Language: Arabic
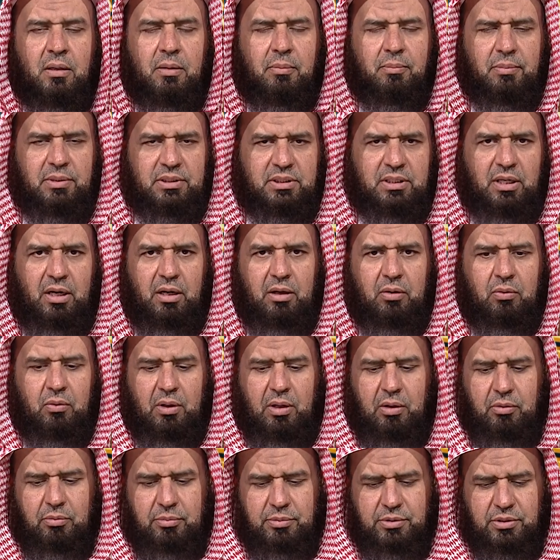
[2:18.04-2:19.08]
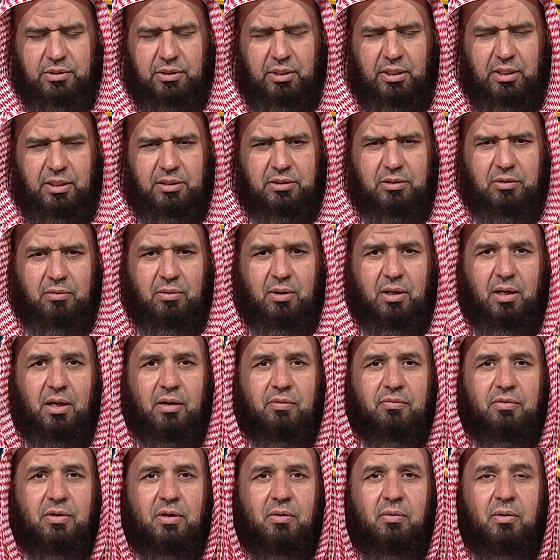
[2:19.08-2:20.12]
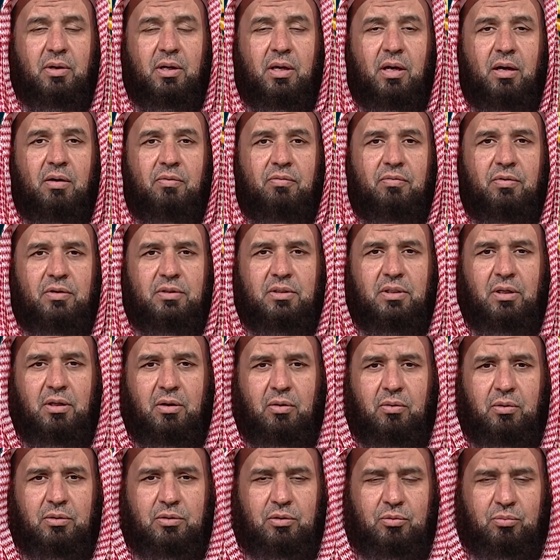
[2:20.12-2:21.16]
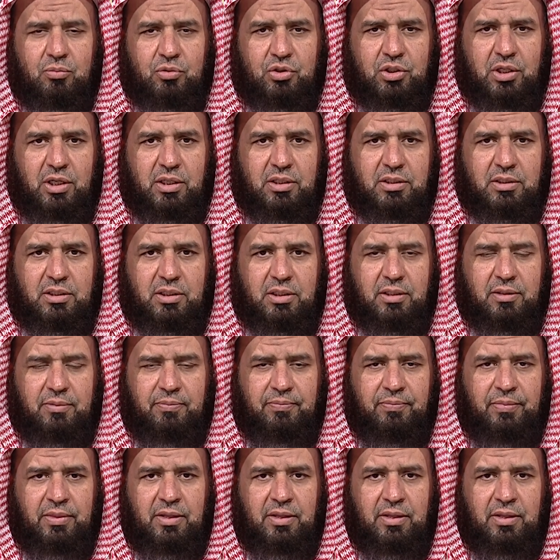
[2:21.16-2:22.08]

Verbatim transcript: متعه الله بالصحة والعافية وكافة الإخوة المشاهدين